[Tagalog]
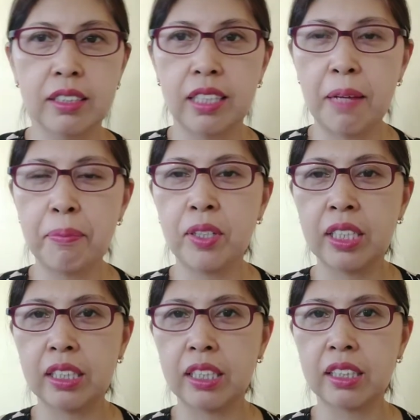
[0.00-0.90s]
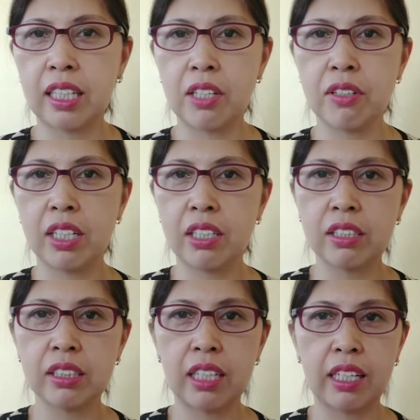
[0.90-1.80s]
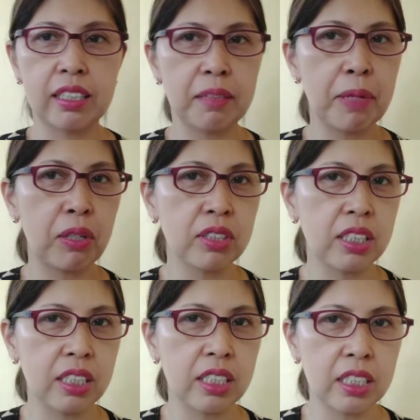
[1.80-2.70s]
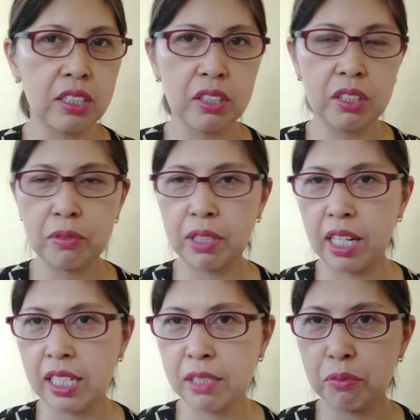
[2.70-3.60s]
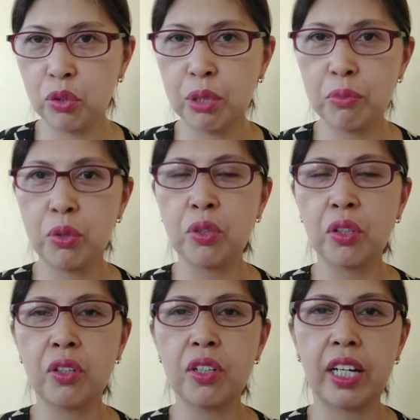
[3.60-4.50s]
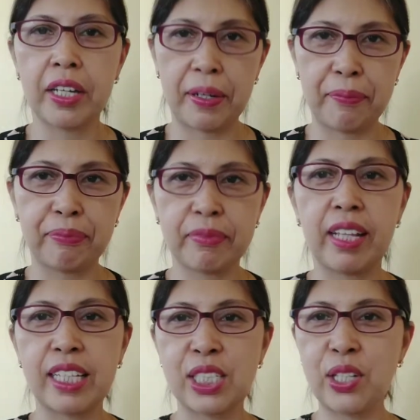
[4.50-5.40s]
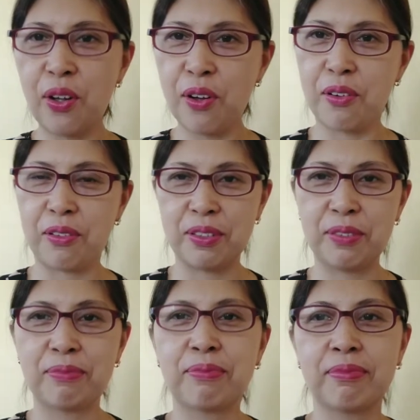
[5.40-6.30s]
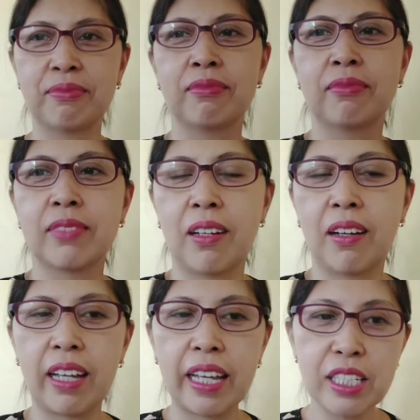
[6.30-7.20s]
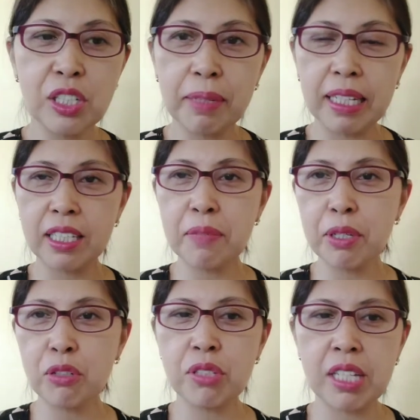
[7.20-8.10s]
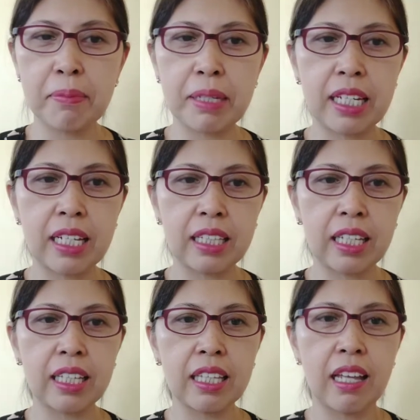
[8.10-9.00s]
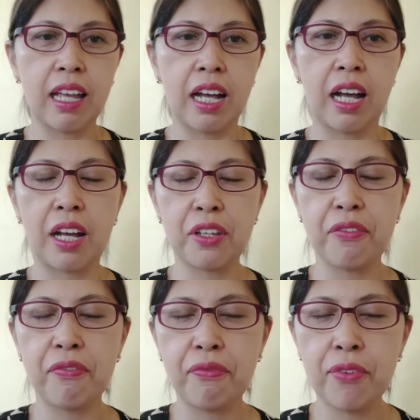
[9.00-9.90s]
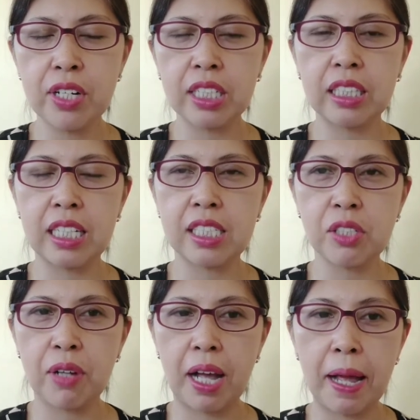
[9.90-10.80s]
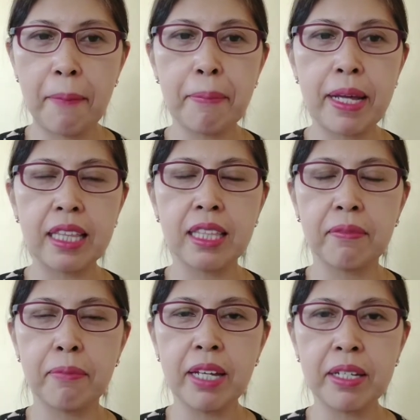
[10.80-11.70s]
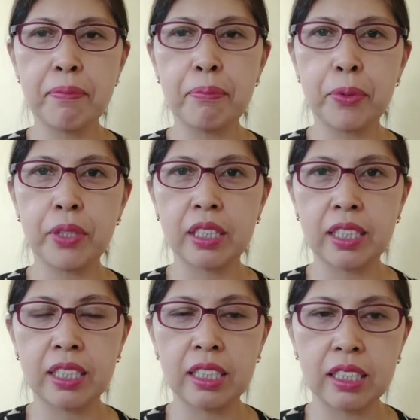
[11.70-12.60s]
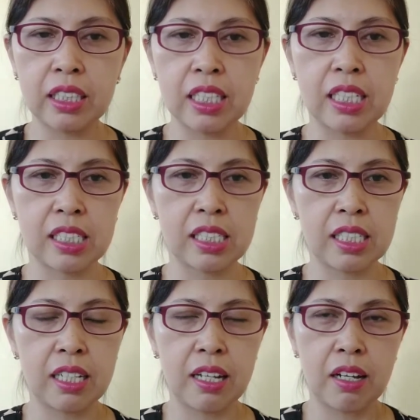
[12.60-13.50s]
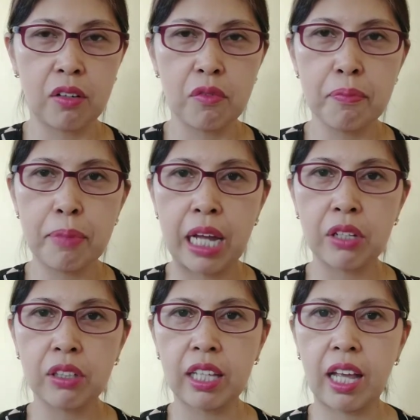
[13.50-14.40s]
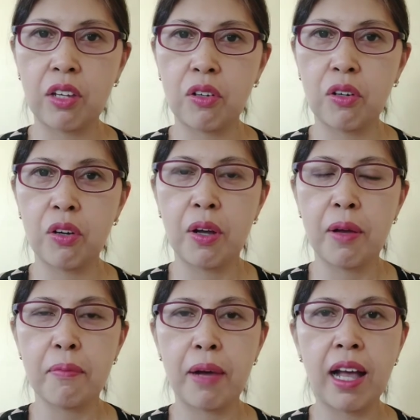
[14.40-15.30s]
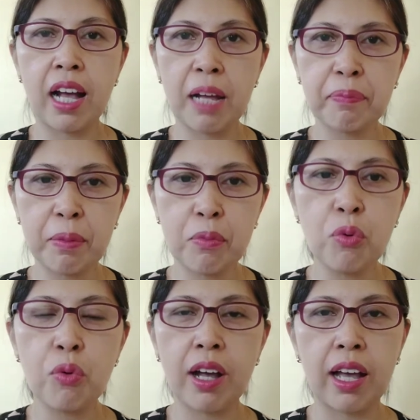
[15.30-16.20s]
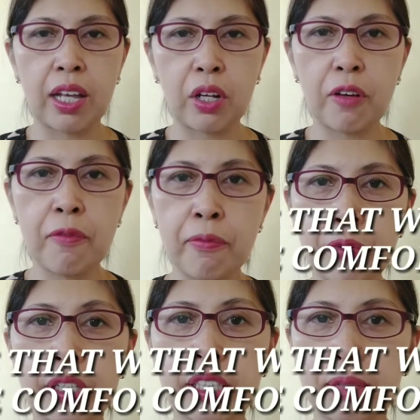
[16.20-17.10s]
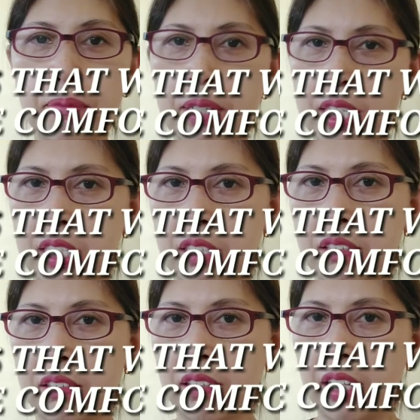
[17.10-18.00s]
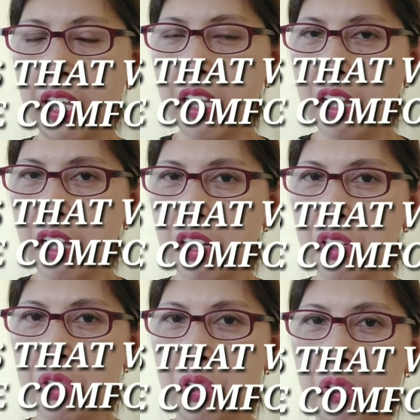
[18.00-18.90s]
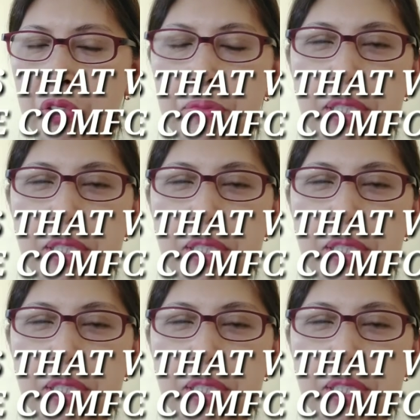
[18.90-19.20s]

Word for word: naka-ponytail tayo ngayon dahil di pa ako naliligo, wala sa mood ang buhok ko, kaya let's go! Okay, so maganda yung pag-uusapan natin uh, yung four things, yung apat na very important things kung paano tayo makakapamuhay comfortably. Okay? So,